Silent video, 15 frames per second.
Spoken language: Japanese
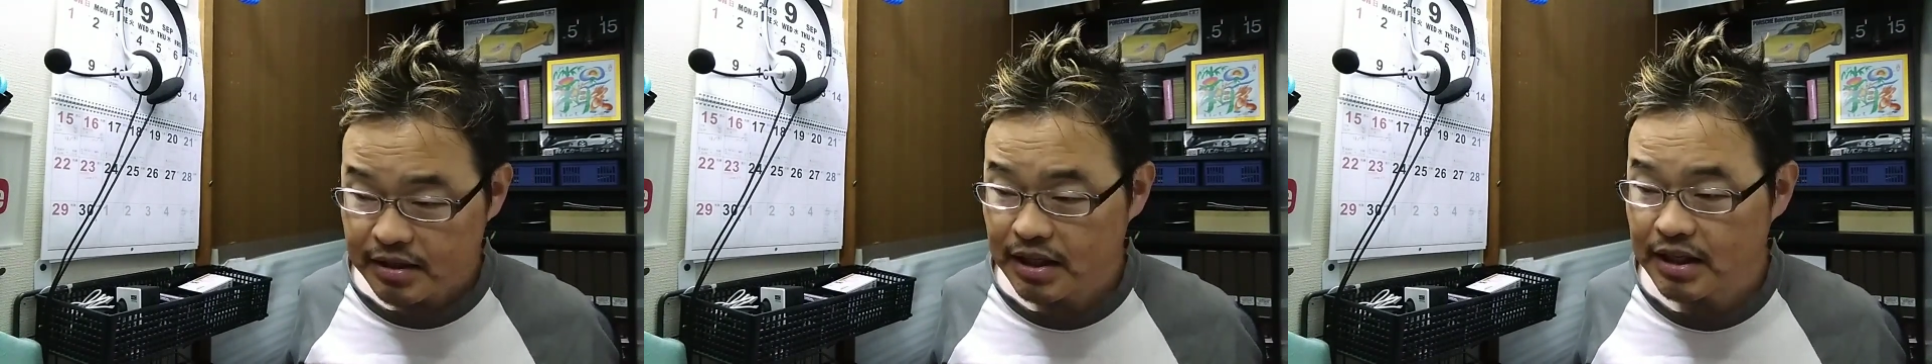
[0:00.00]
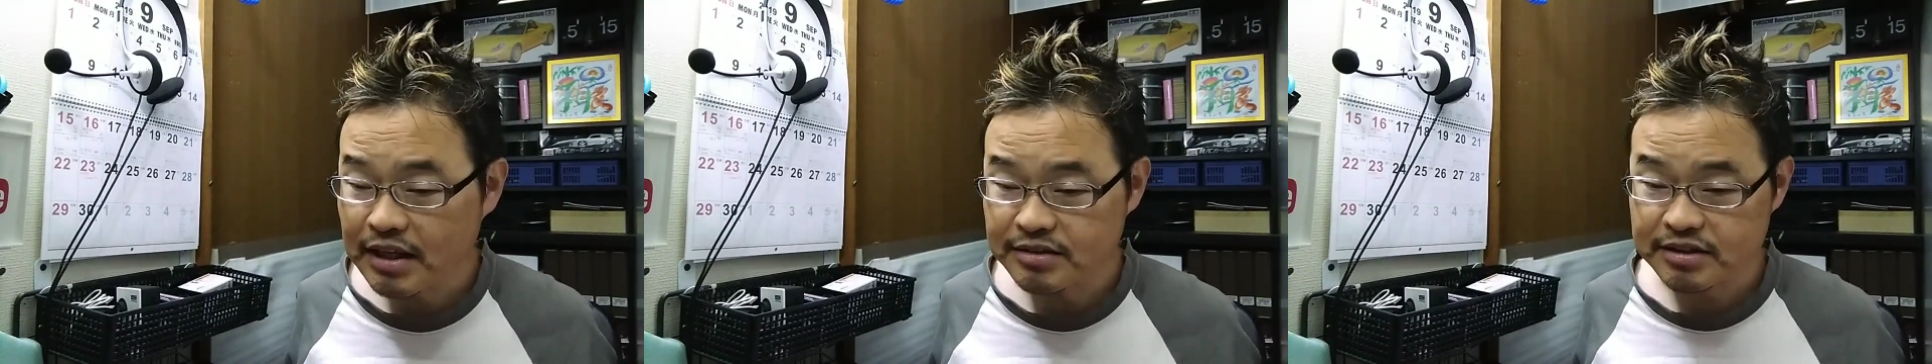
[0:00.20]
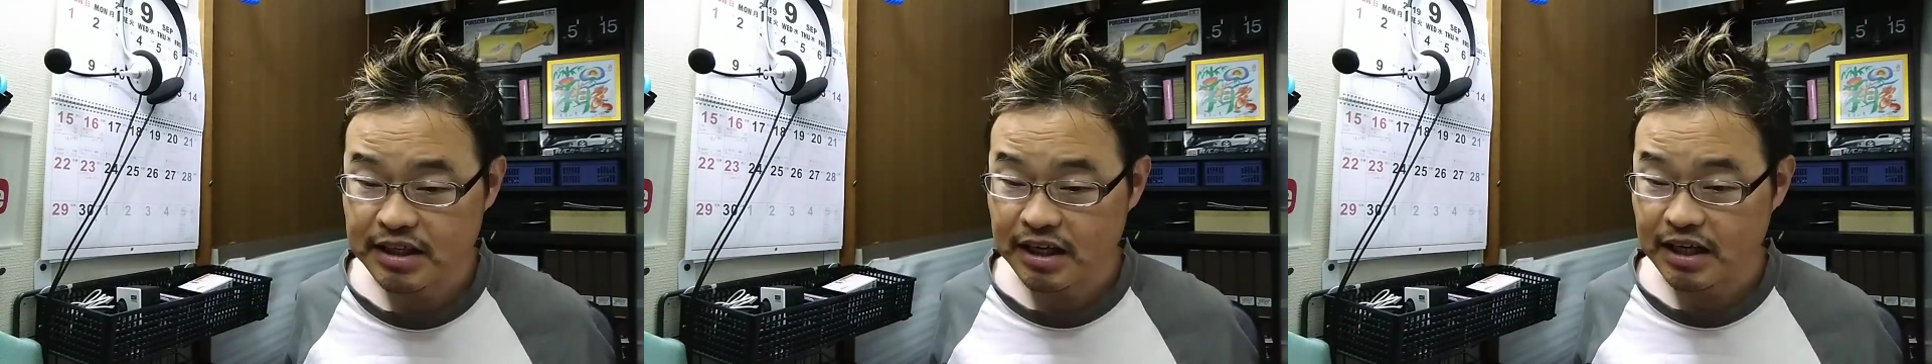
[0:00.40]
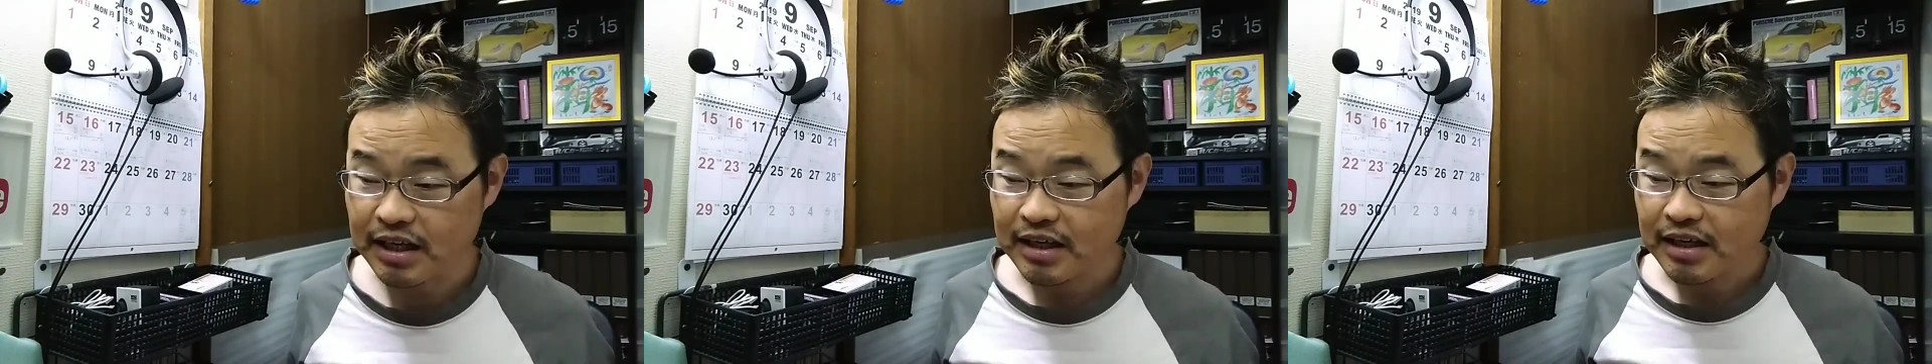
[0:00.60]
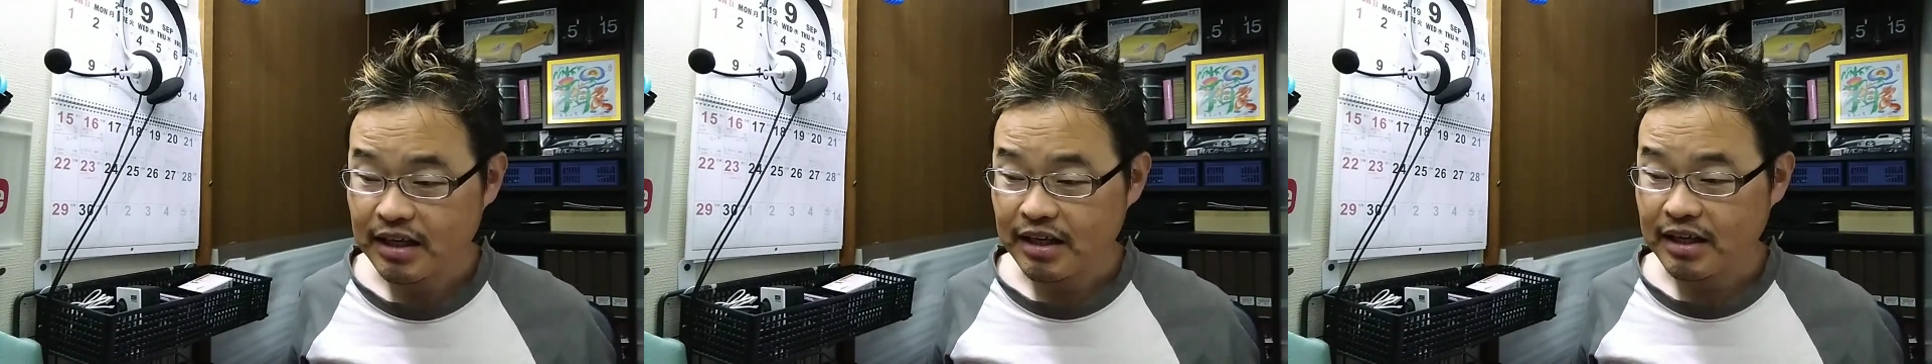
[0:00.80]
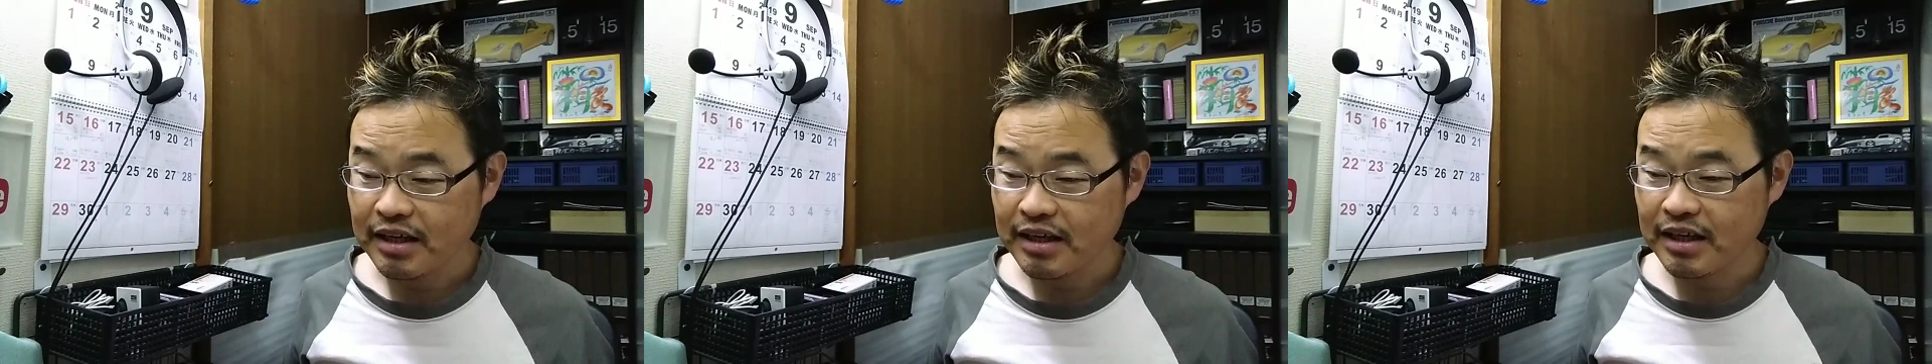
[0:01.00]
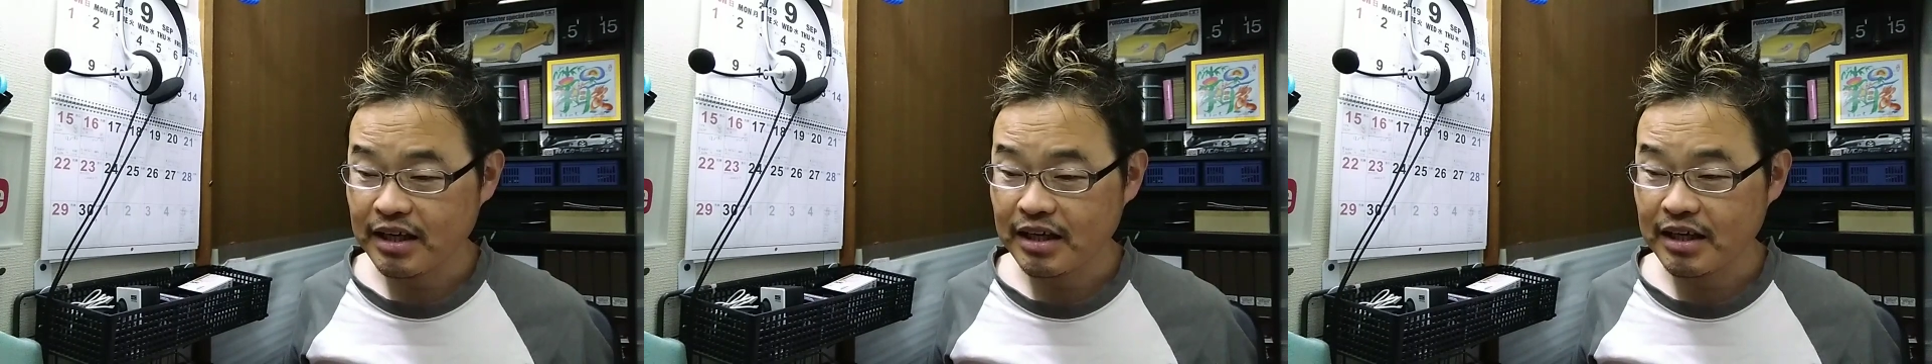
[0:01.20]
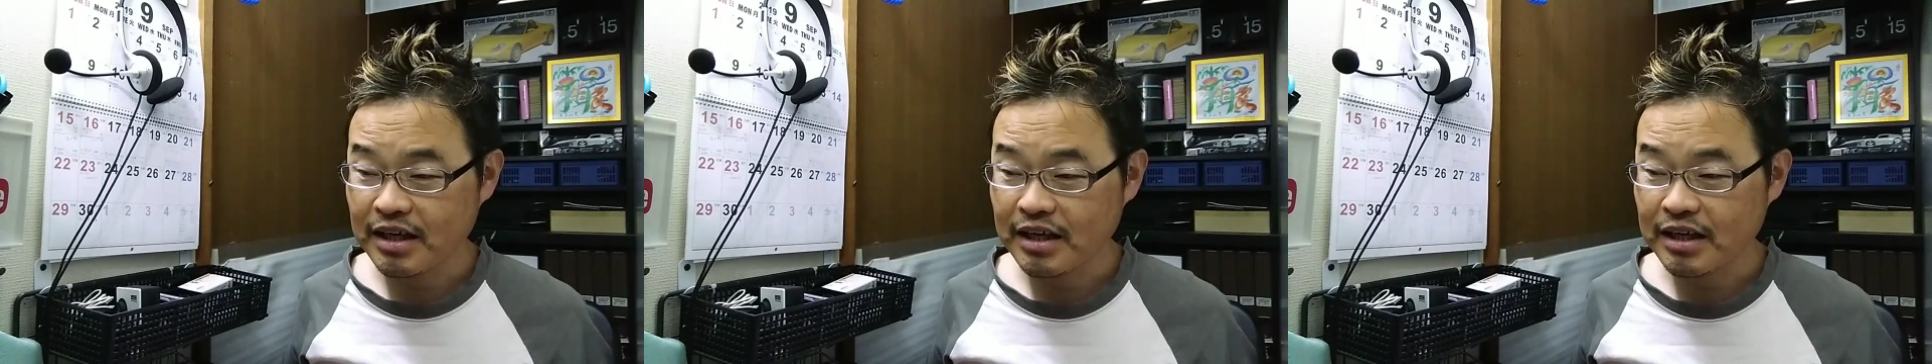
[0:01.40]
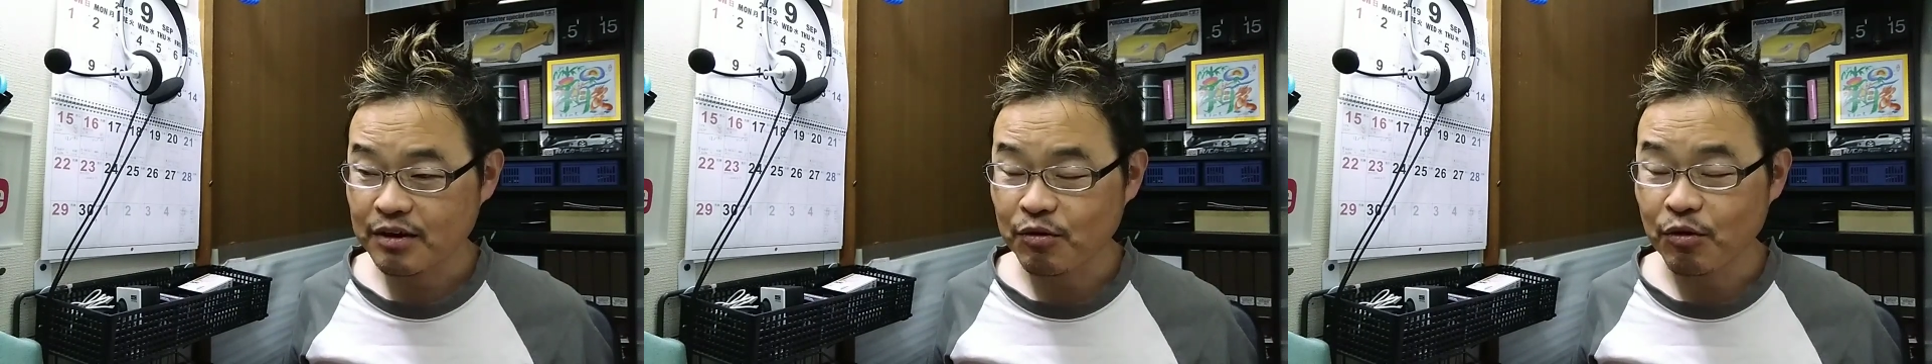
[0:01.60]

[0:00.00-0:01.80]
でですね、えー、